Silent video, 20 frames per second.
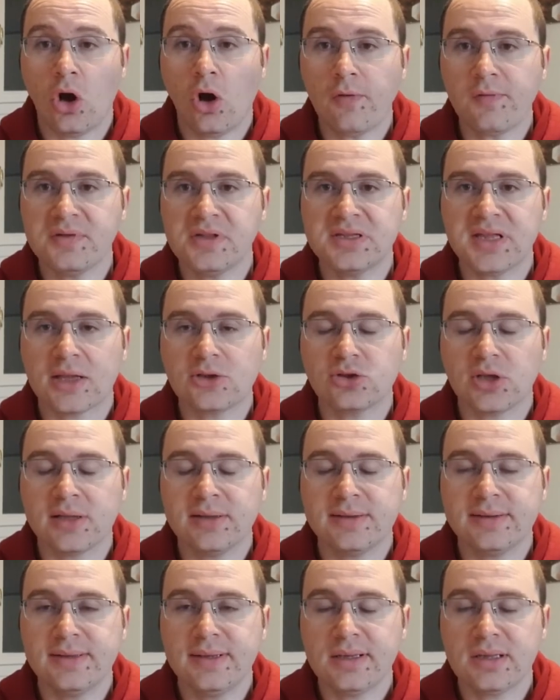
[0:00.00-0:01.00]
Ho visitato
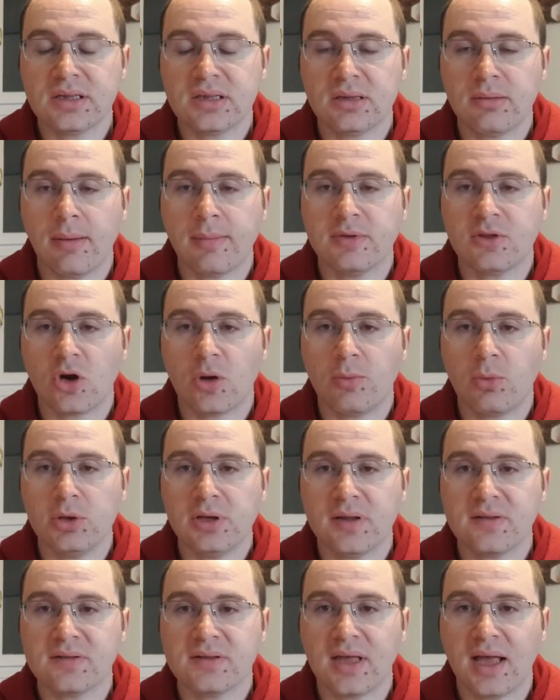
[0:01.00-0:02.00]
tantissime metropoli
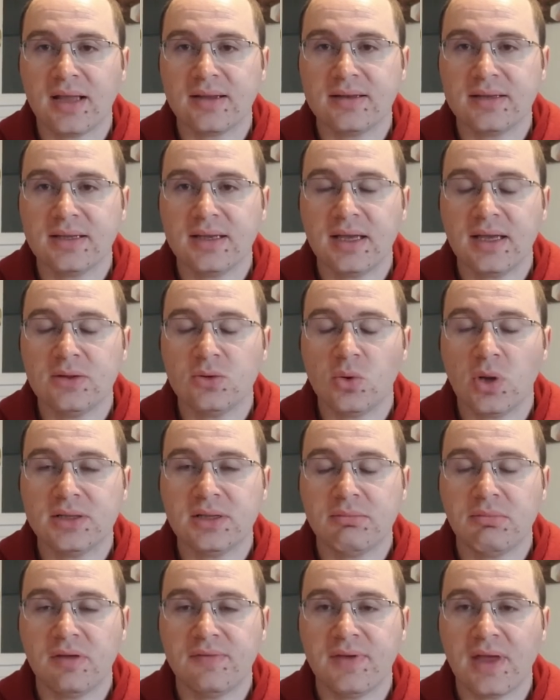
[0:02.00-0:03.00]
asiatiche durante i
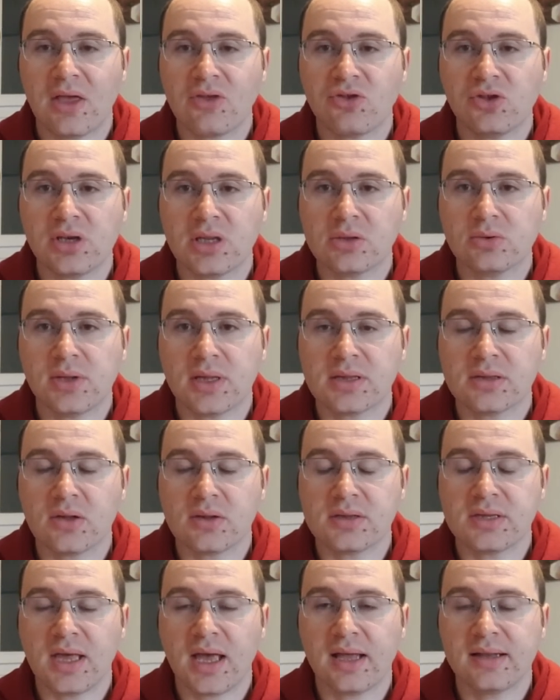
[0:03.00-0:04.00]
miei viaggi nel sud-est
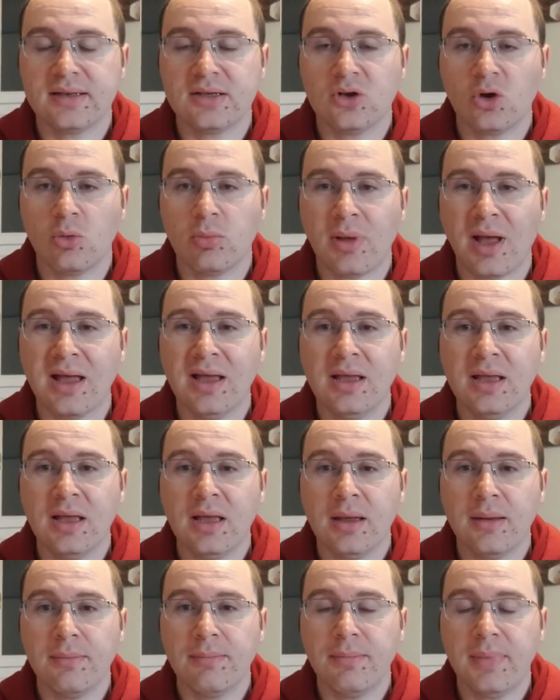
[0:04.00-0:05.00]
asiatico, ma
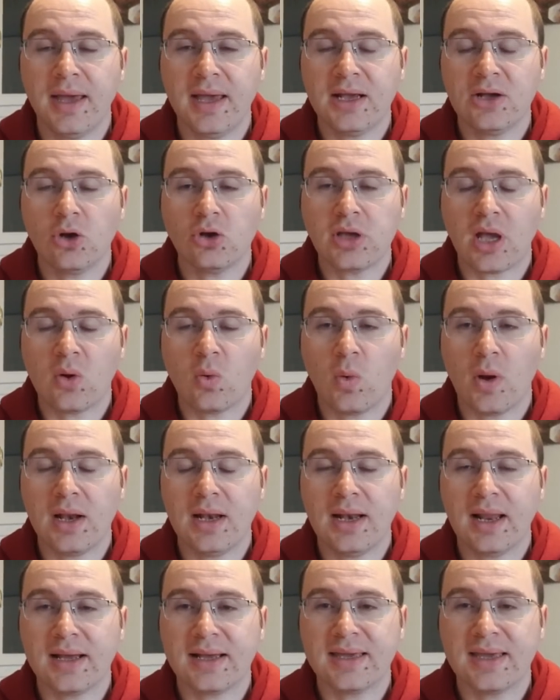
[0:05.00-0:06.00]
Bangkok è
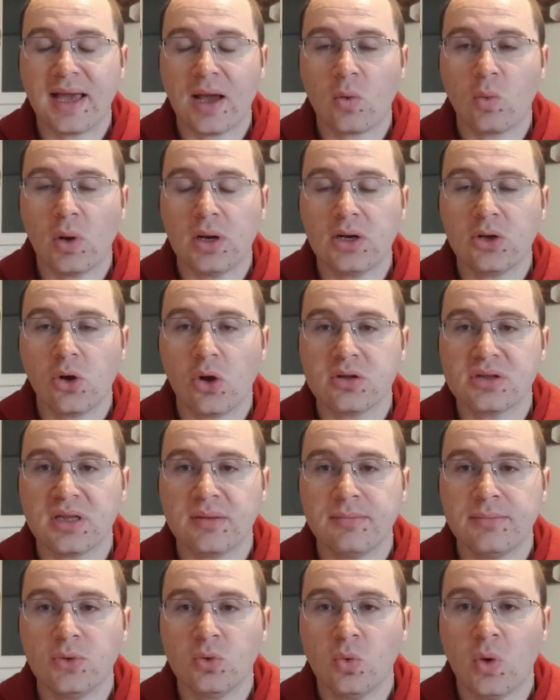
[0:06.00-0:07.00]
quella che ha qualcosa
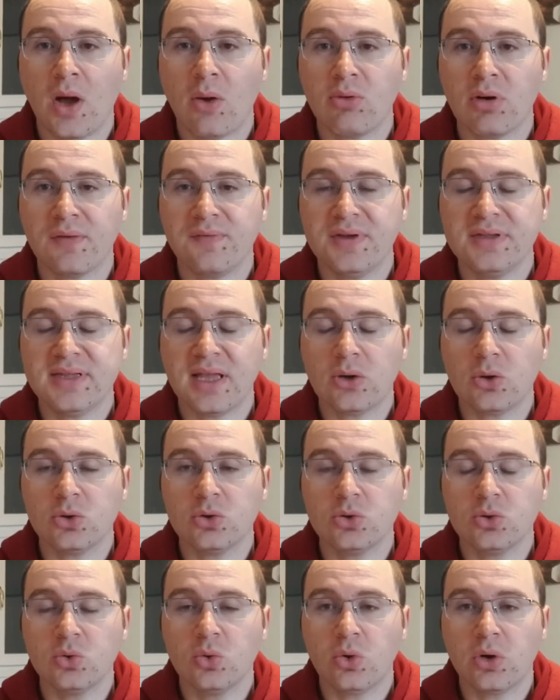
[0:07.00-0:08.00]
in più, ha una vita
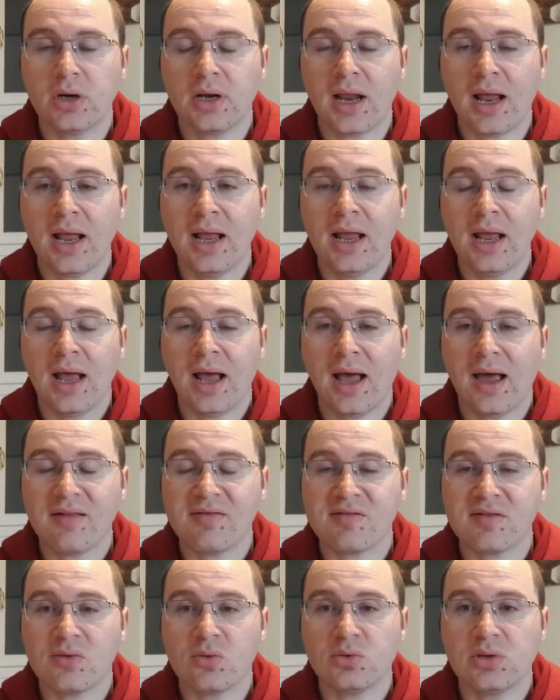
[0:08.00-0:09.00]
notturna
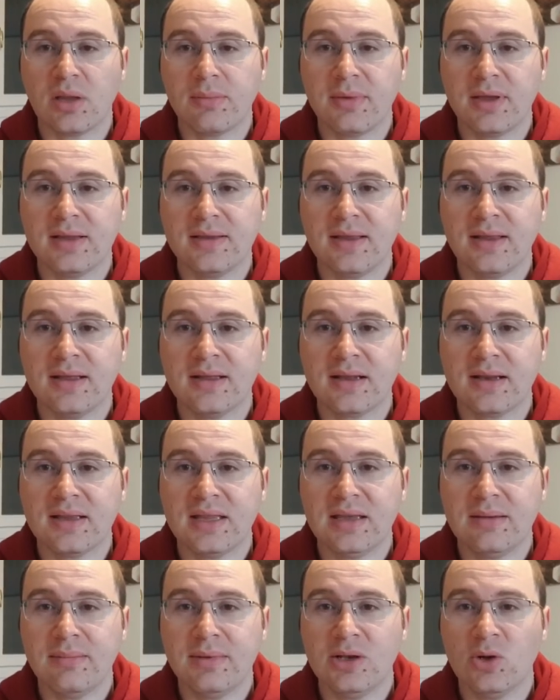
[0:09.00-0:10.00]
assolutamente
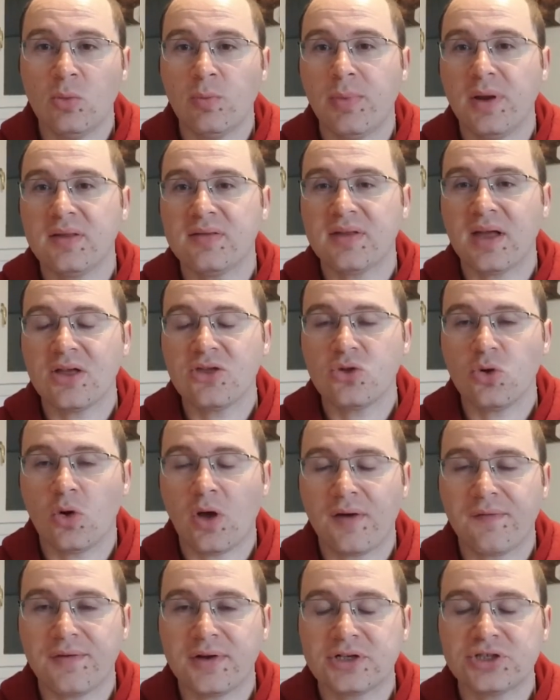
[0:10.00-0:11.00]
incredibile, un paesaggio
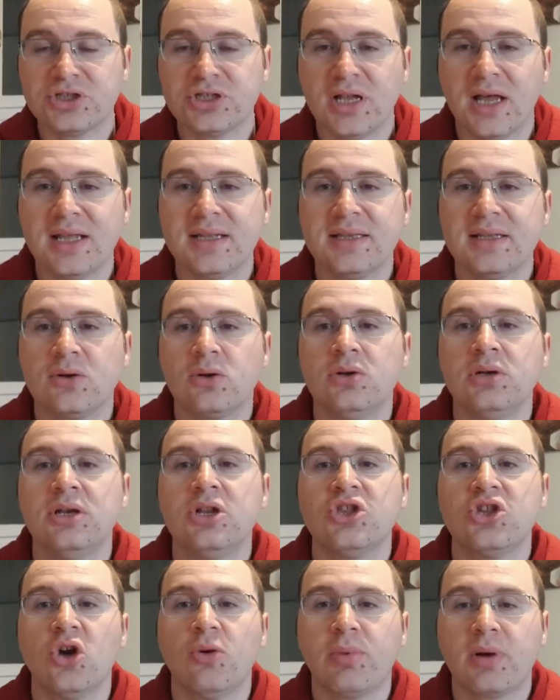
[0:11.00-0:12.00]
affascinante con il
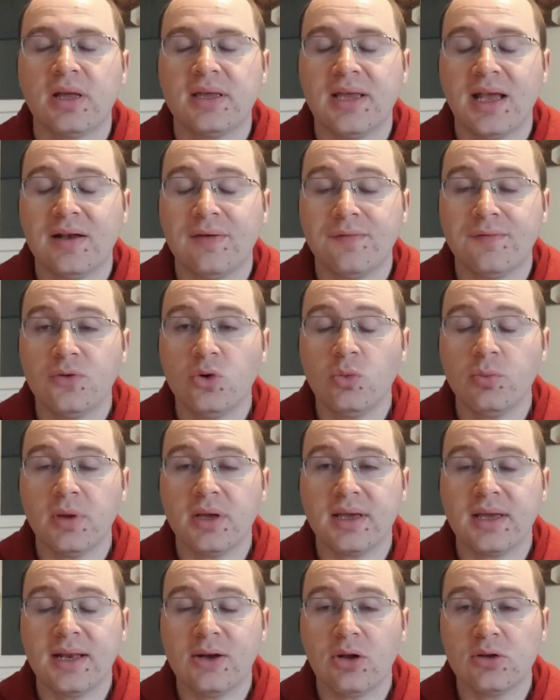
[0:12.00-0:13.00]
Chao Phraya, il fiume
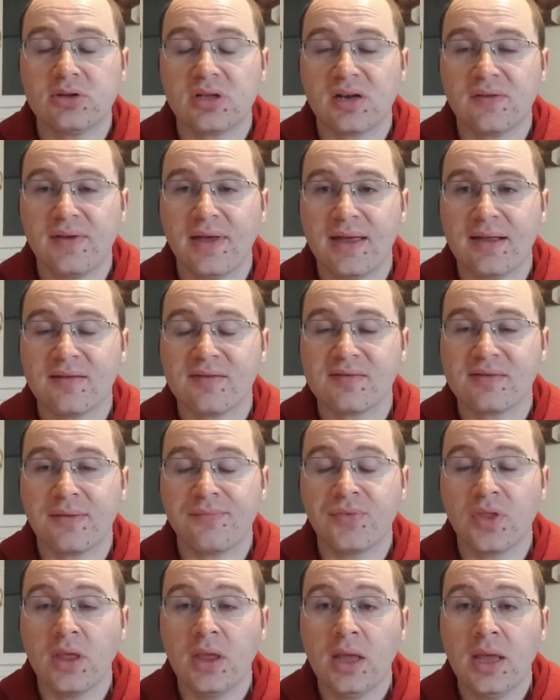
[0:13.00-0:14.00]
che lo attraversa,
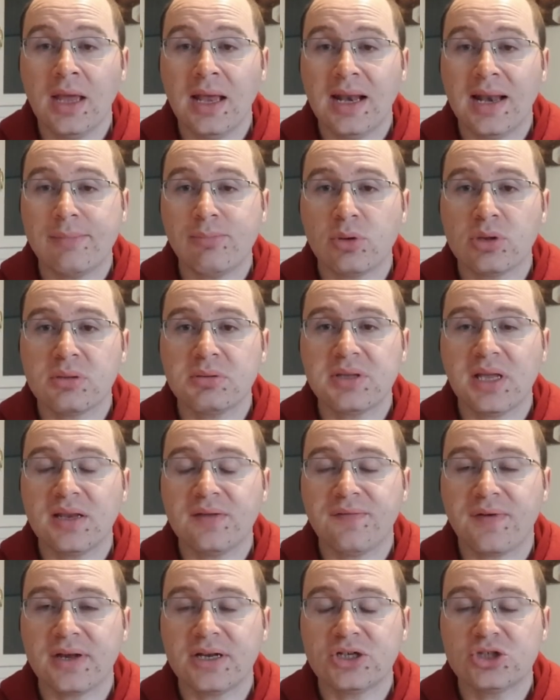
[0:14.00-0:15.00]
la possibilità di
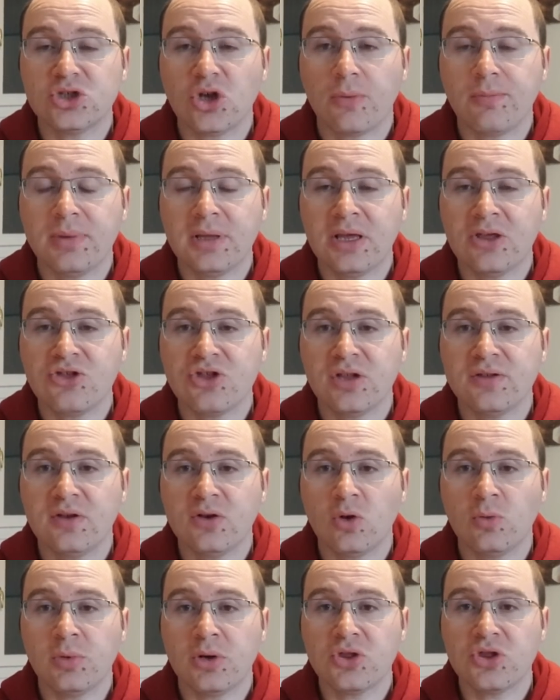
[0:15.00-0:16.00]
fare shopping in centri
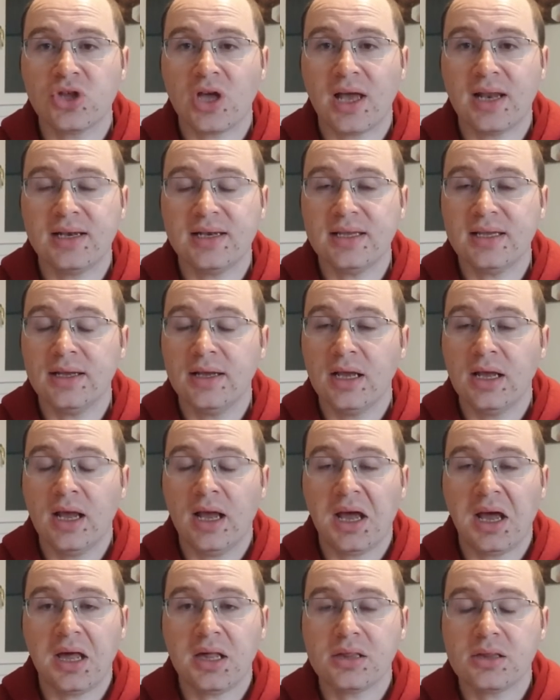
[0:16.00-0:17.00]
commerciali
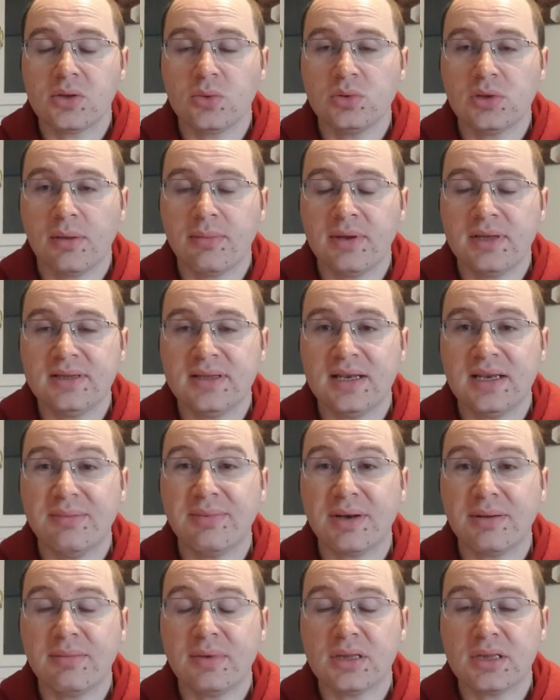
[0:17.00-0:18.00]
assolutamente di
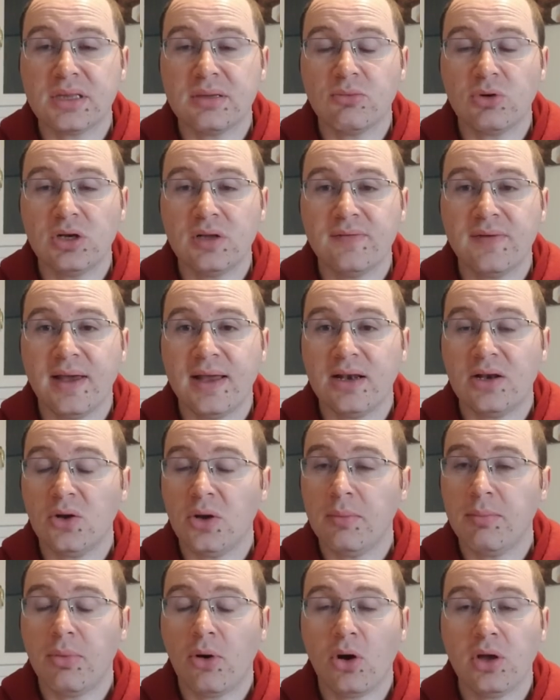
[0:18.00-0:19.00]
primissimo livello e
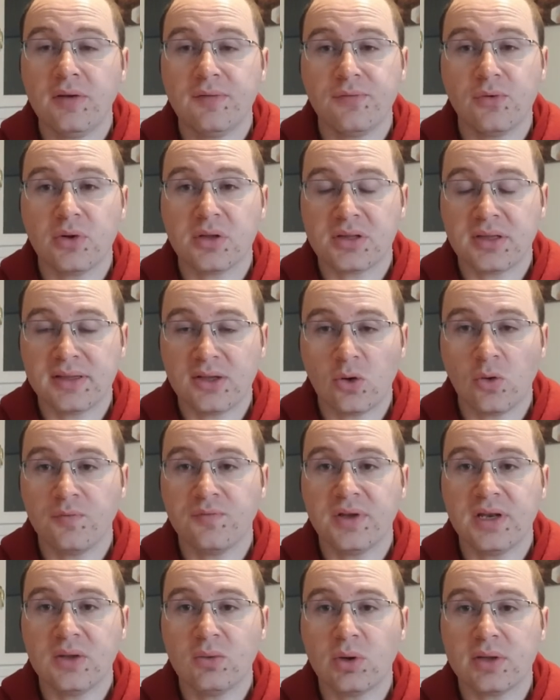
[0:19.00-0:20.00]
poi forse ti
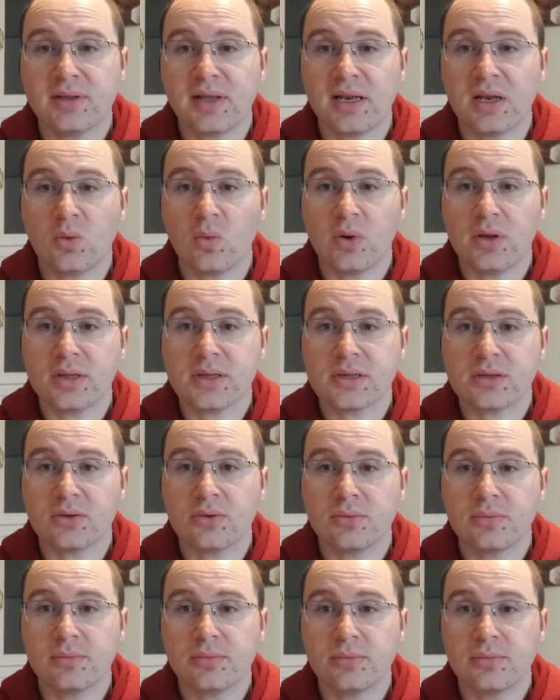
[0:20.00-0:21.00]
conviene guardare
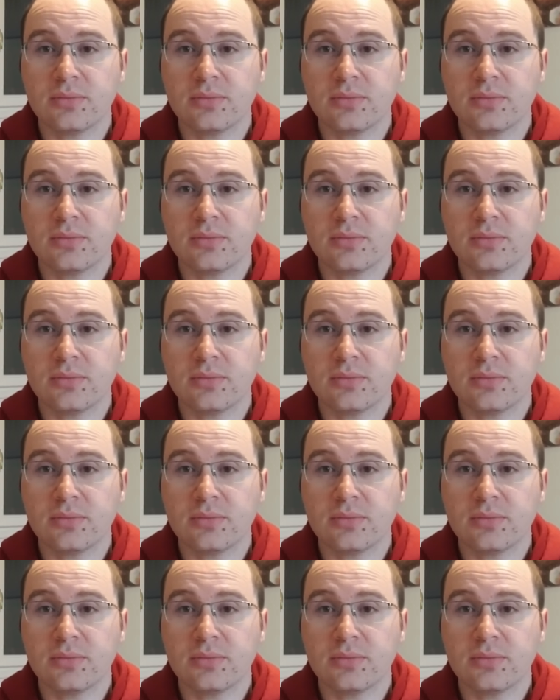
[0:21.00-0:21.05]
questo.